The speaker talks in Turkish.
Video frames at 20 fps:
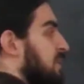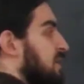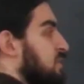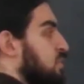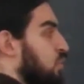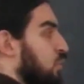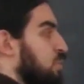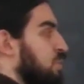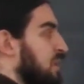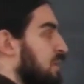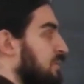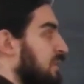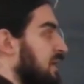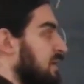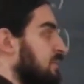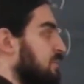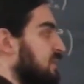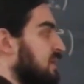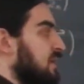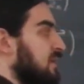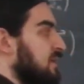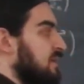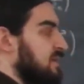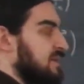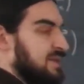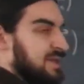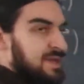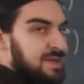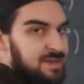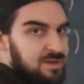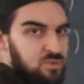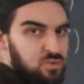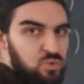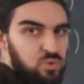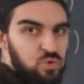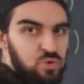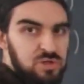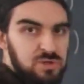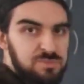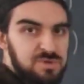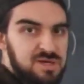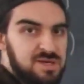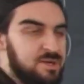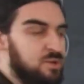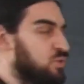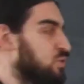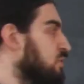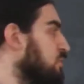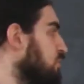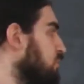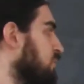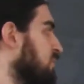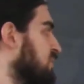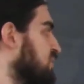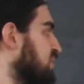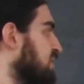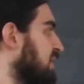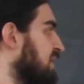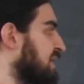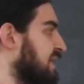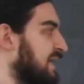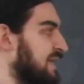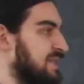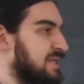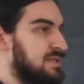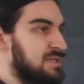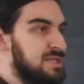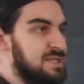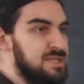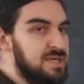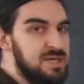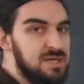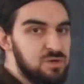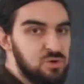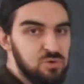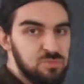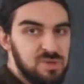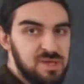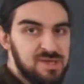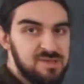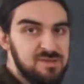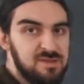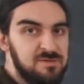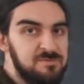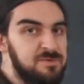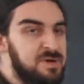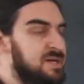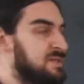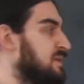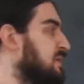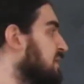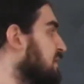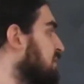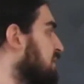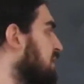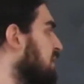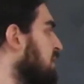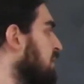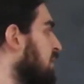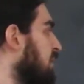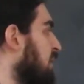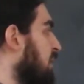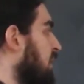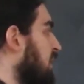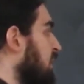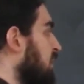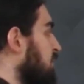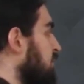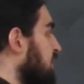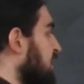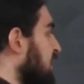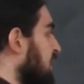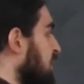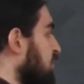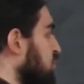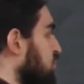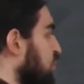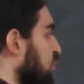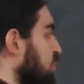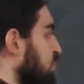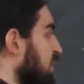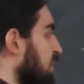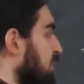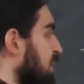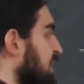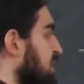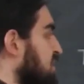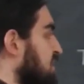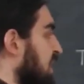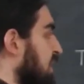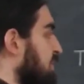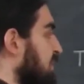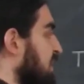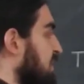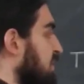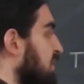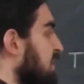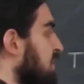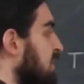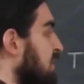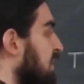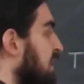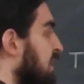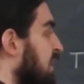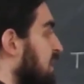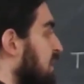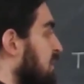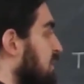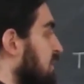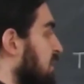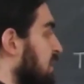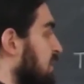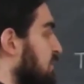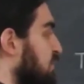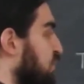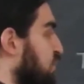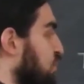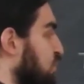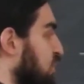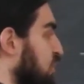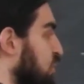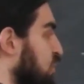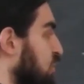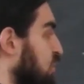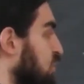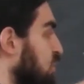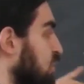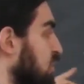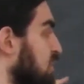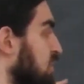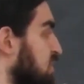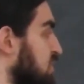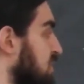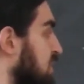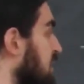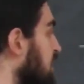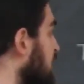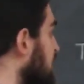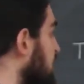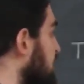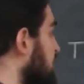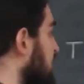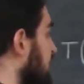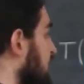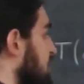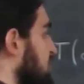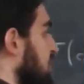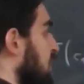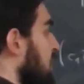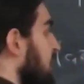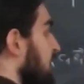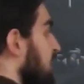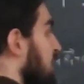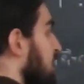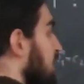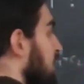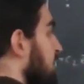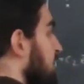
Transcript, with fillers: bir toplama alıp da t uygulamak istiyorum. Şimdi t'nin lineer olmasından faydalanarak bir kere bu toplama işlemlerini e, fonksiyonun dışına çıkaracağız.